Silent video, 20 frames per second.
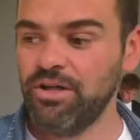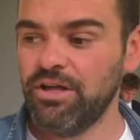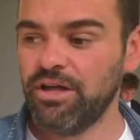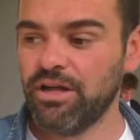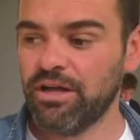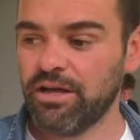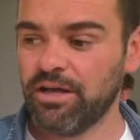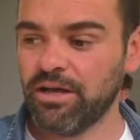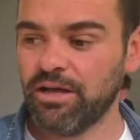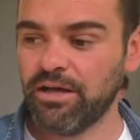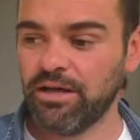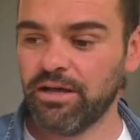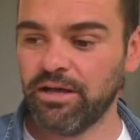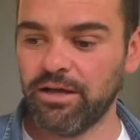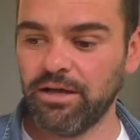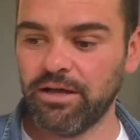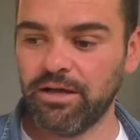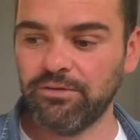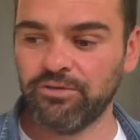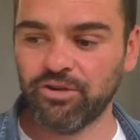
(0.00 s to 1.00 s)

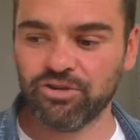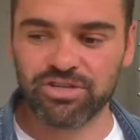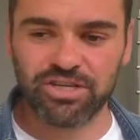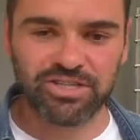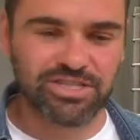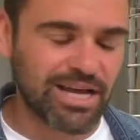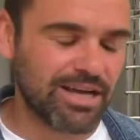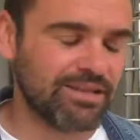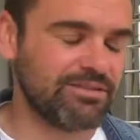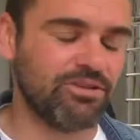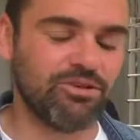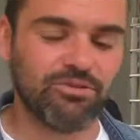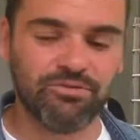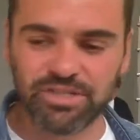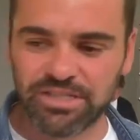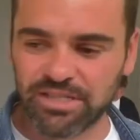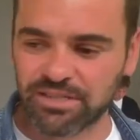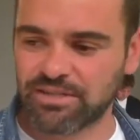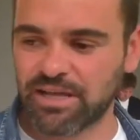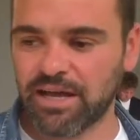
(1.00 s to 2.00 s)
eh, ne ho assaggiati, ne ho
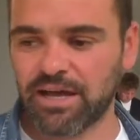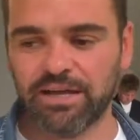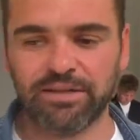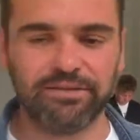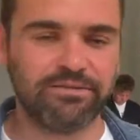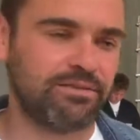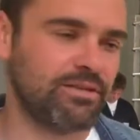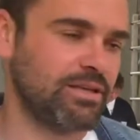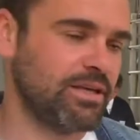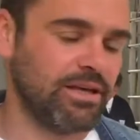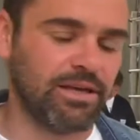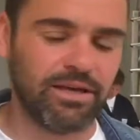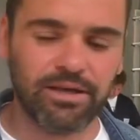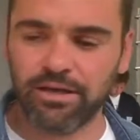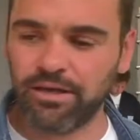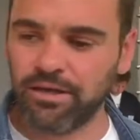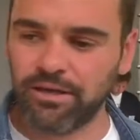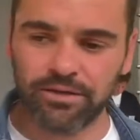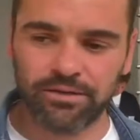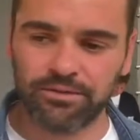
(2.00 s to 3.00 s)
visti tanti
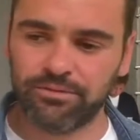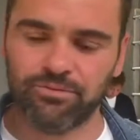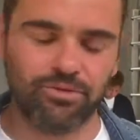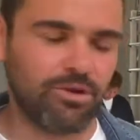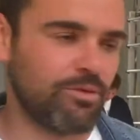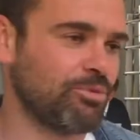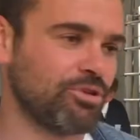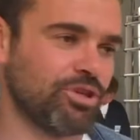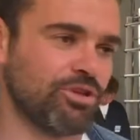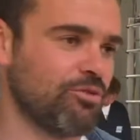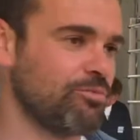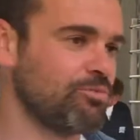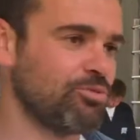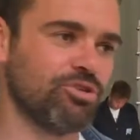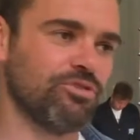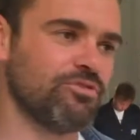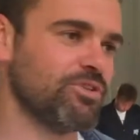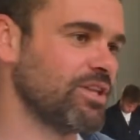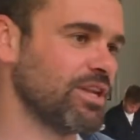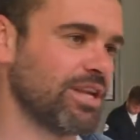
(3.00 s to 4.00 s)
e non ne potevo più
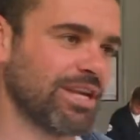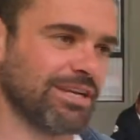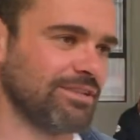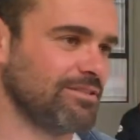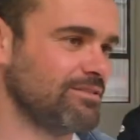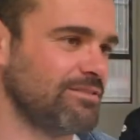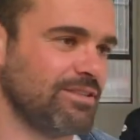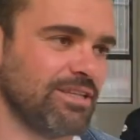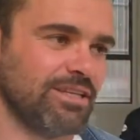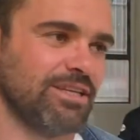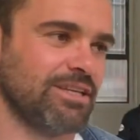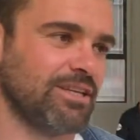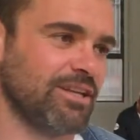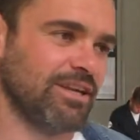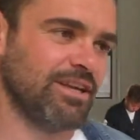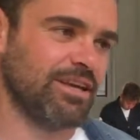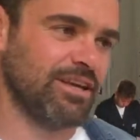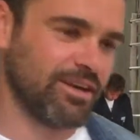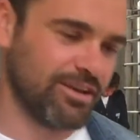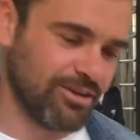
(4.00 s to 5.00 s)
di vedere
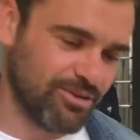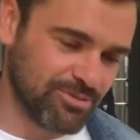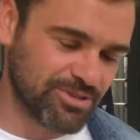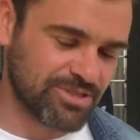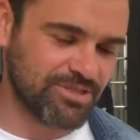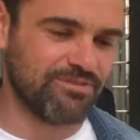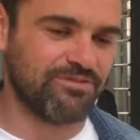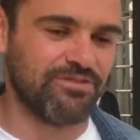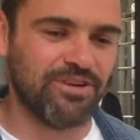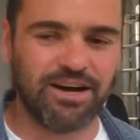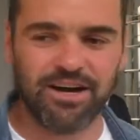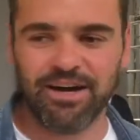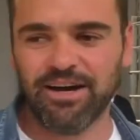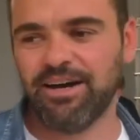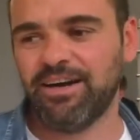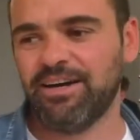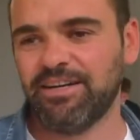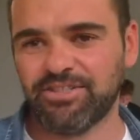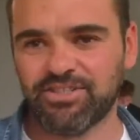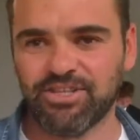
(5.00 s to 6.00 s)
cantine, come si
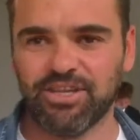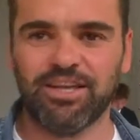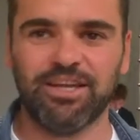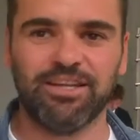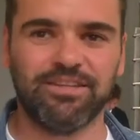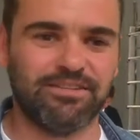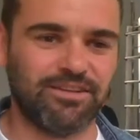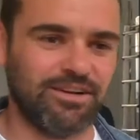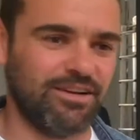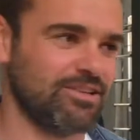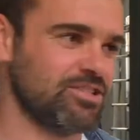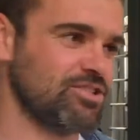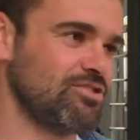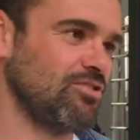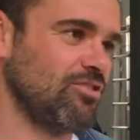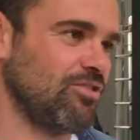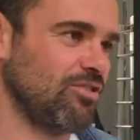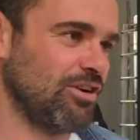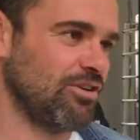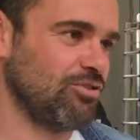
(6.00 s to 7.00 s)
fa, eccetera, la
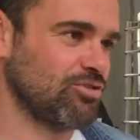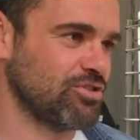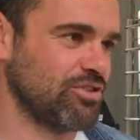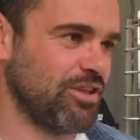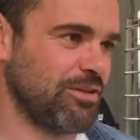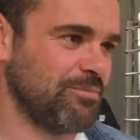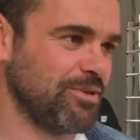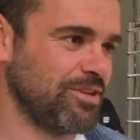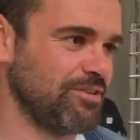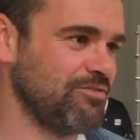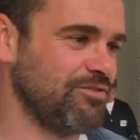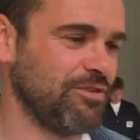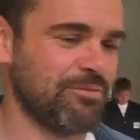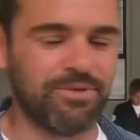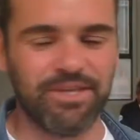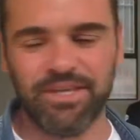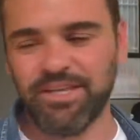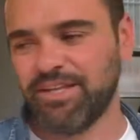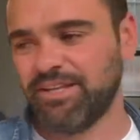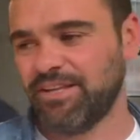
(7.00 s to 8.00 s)
storia, lo stemma di
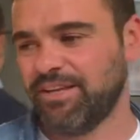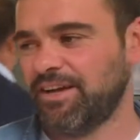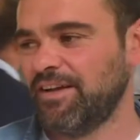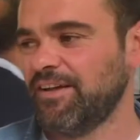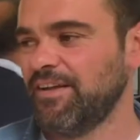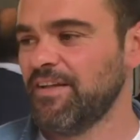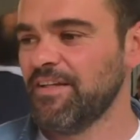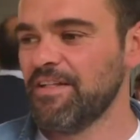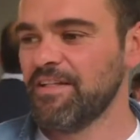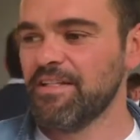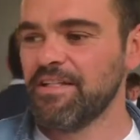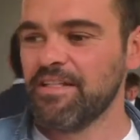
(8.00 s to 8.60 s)
famiglia.